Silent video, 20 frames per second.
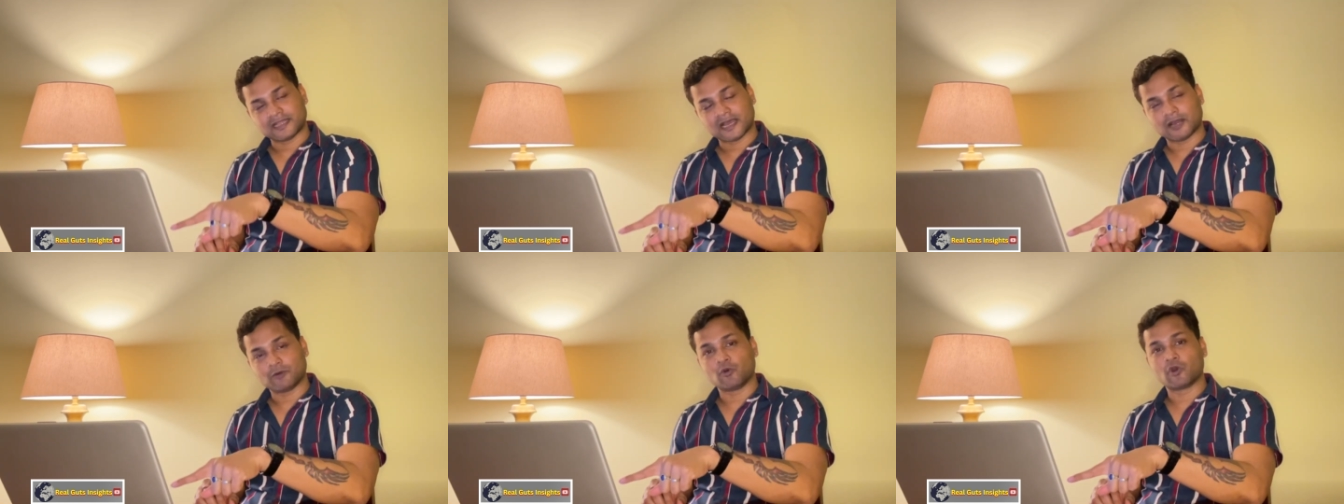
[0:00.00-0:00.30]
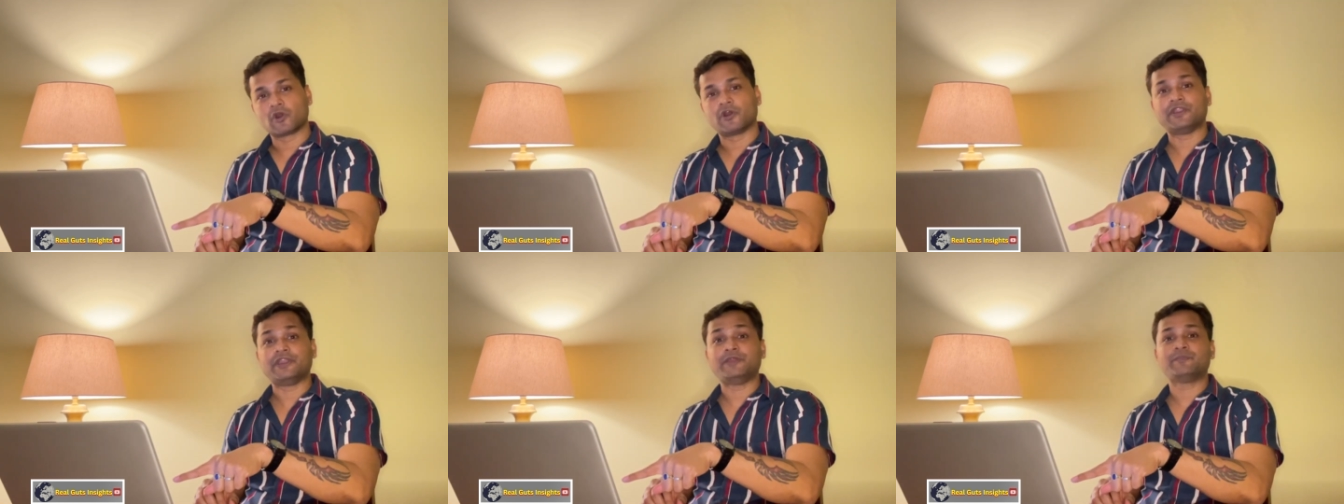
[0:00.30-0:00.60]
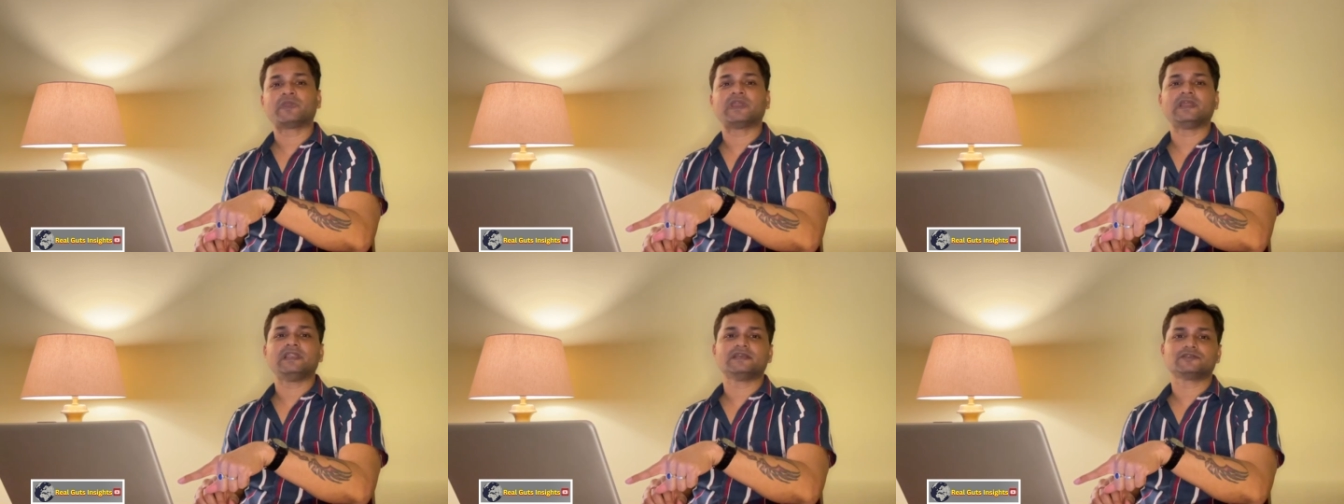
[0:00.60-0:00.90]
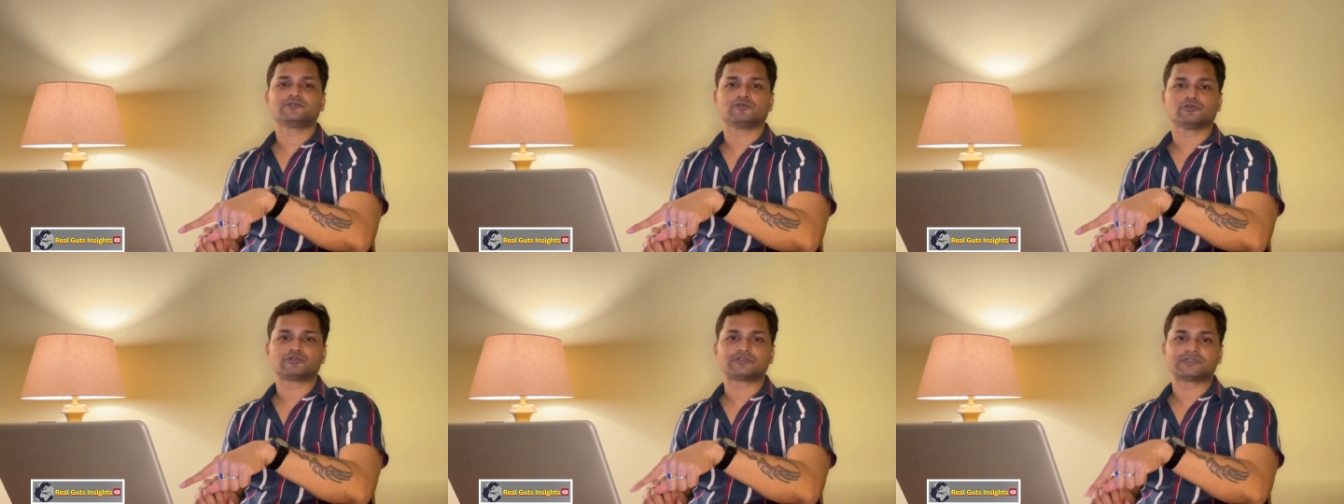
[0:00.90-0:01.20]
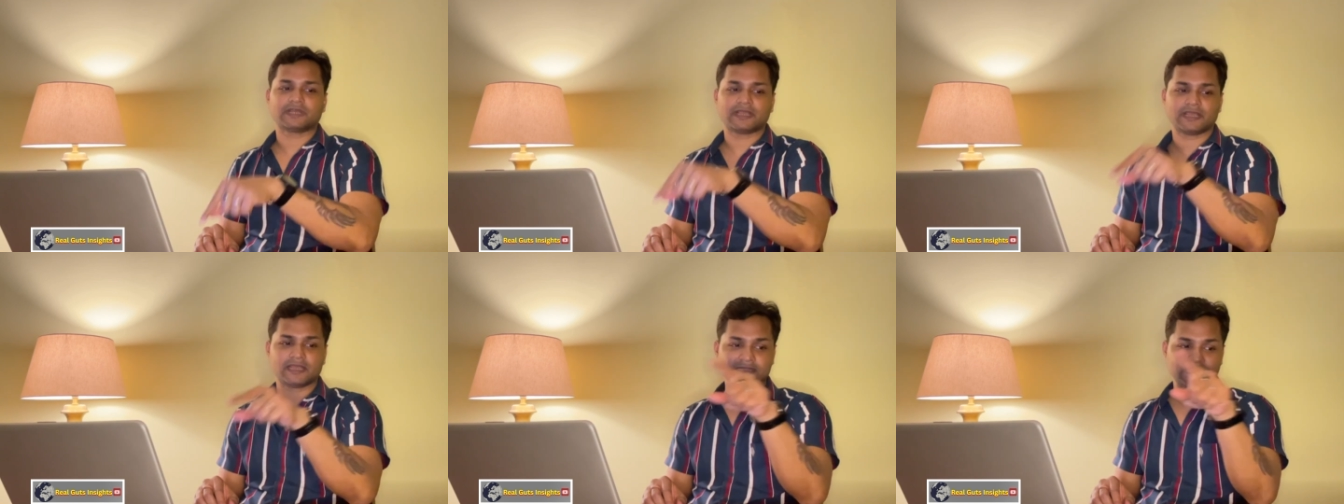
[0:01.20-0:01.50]
ना वो गरीब के लिए
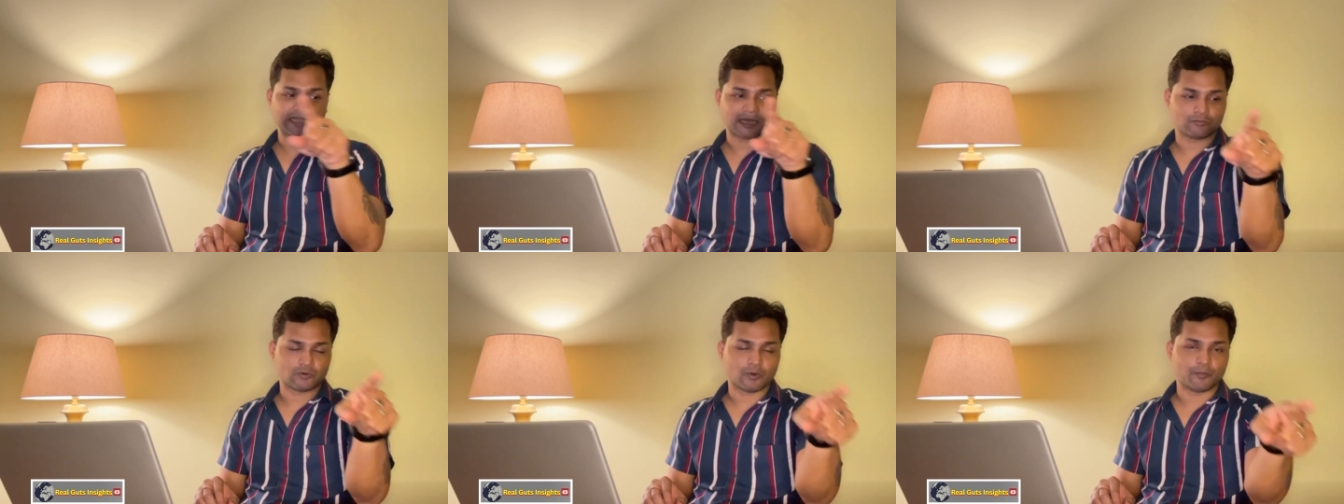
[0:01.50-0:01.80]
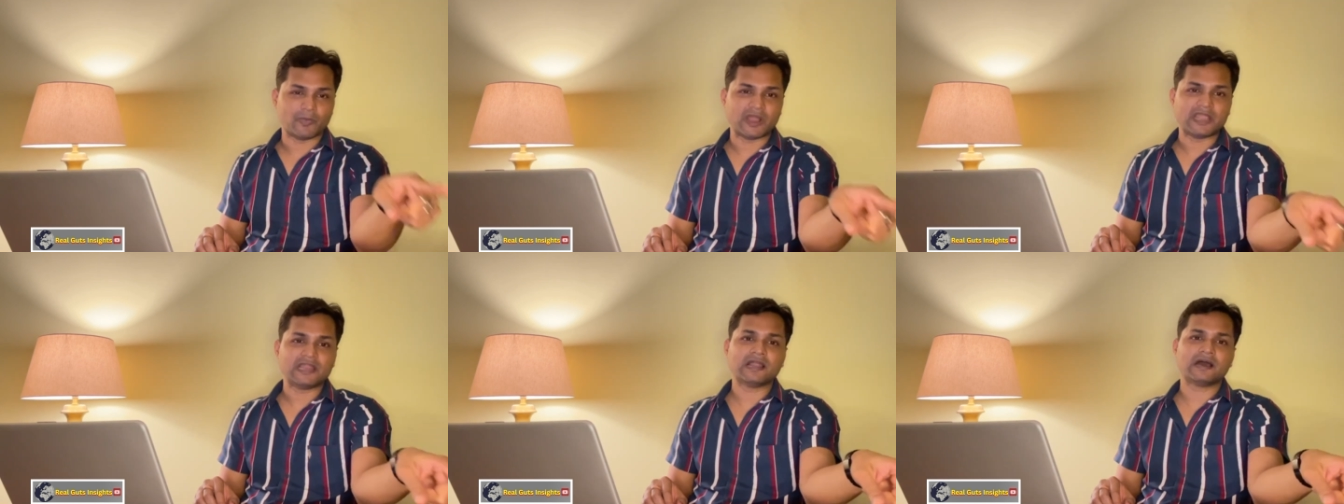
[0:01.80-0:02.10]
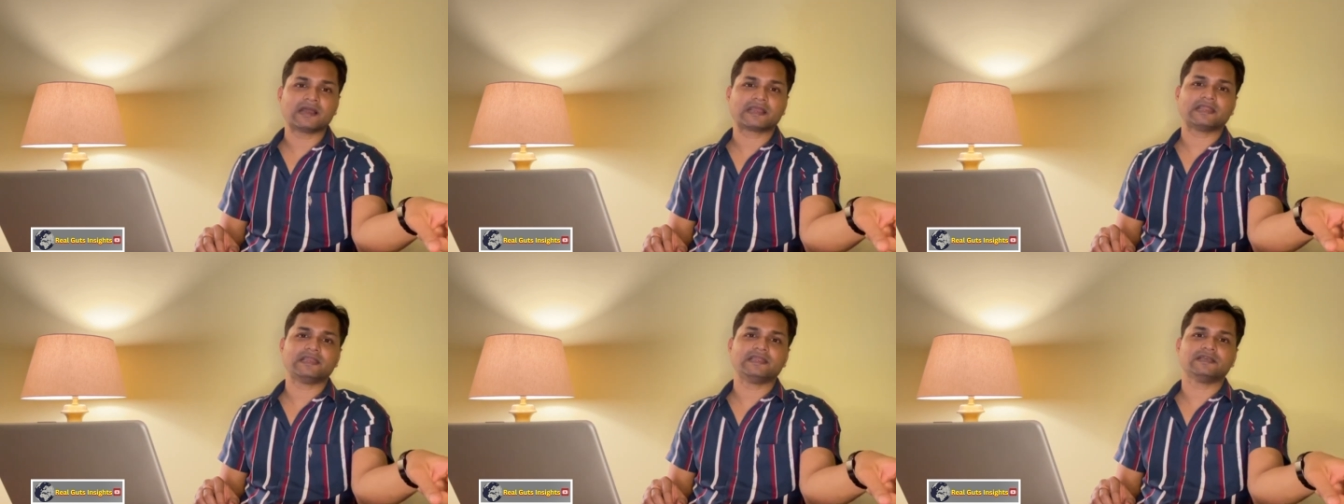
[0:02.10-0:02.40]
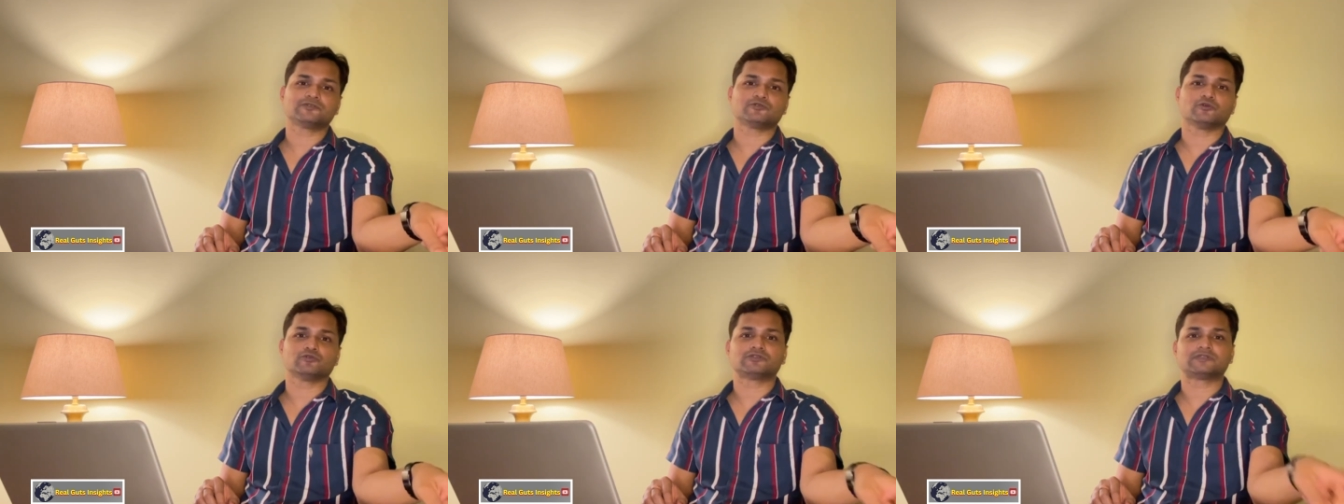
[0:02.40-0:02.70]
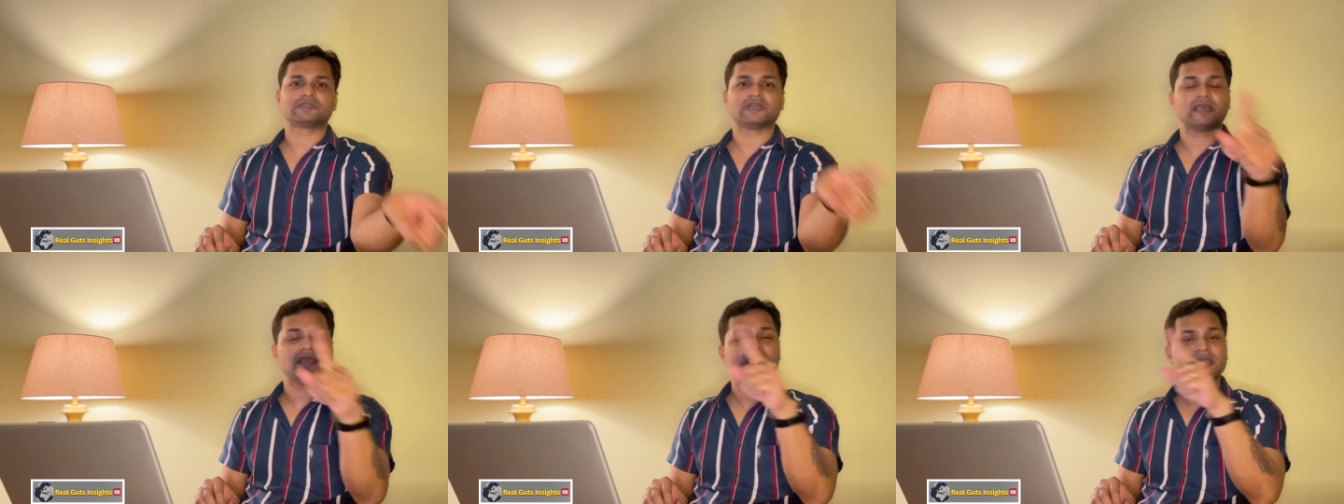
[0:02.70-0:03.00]
सोचते हैं ना वो महिला के लिए
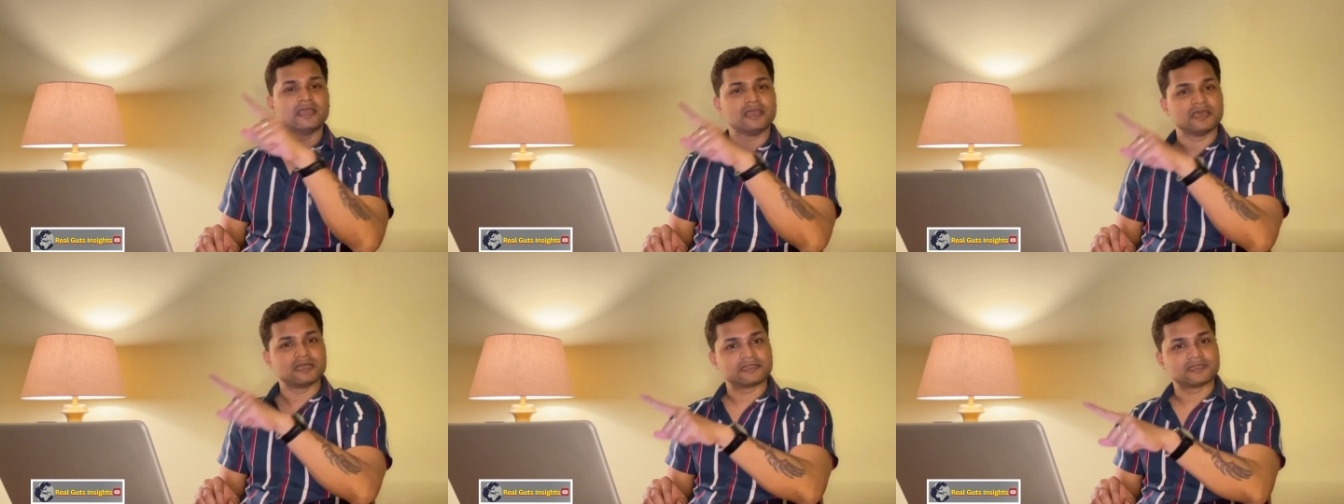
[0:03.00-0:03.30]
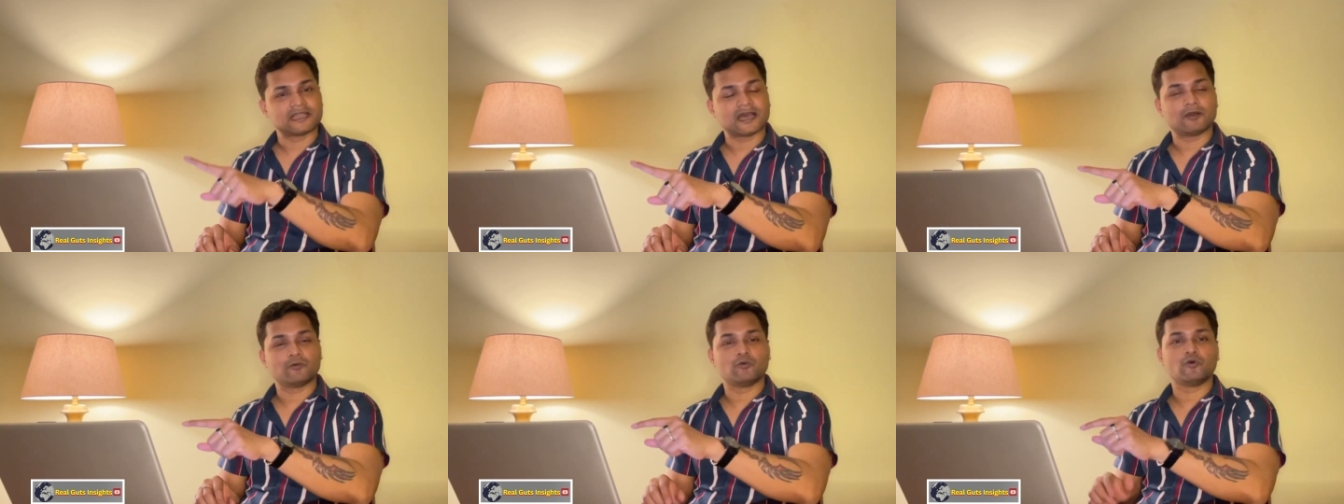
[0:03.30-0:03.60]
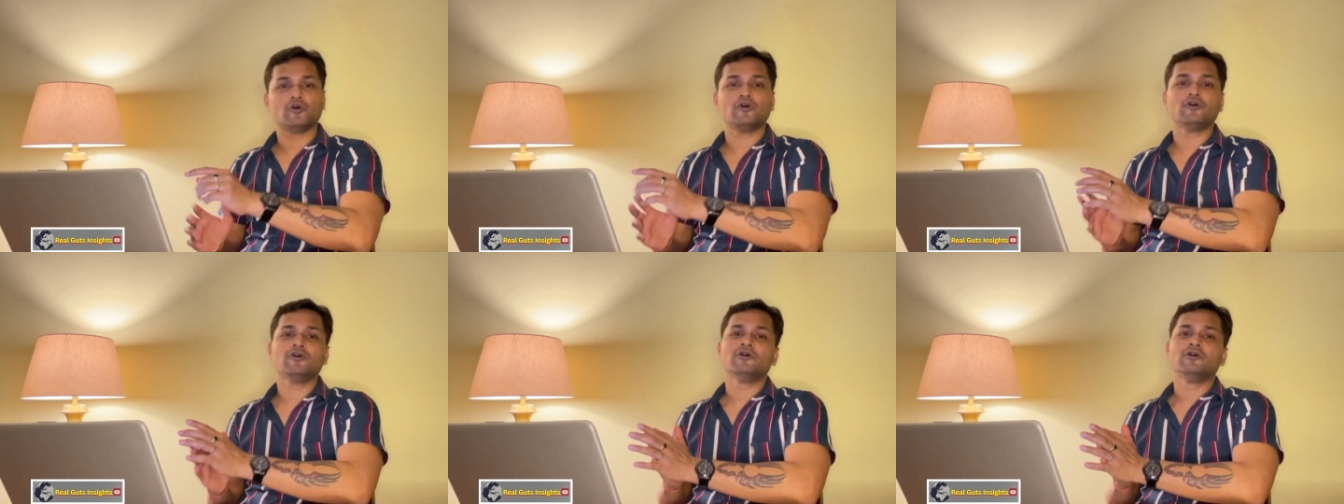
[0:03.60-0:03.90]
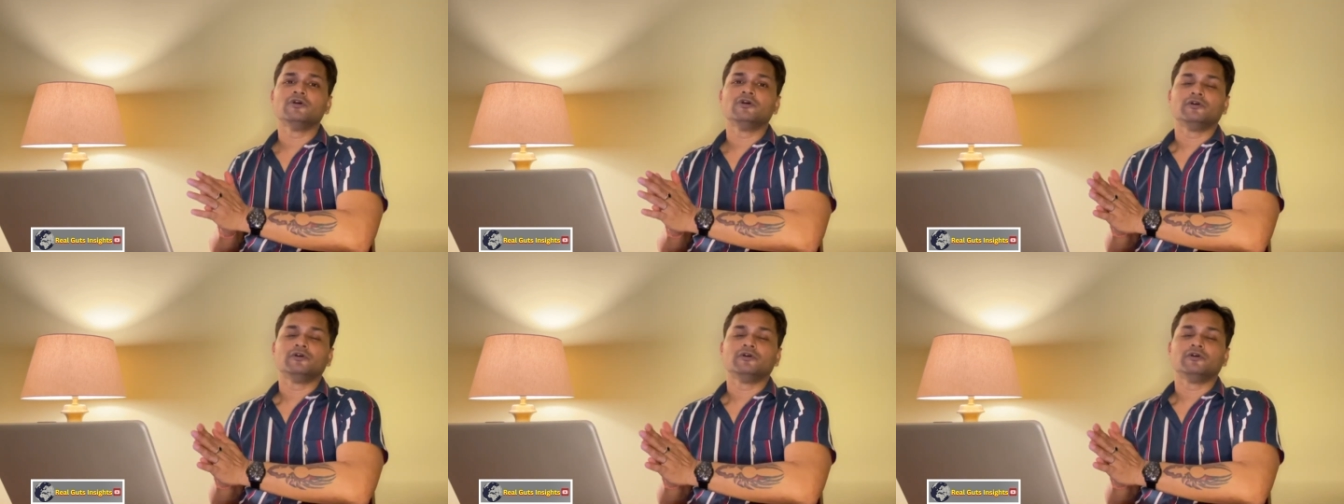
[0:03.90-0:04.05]
सोचते हैं ना वो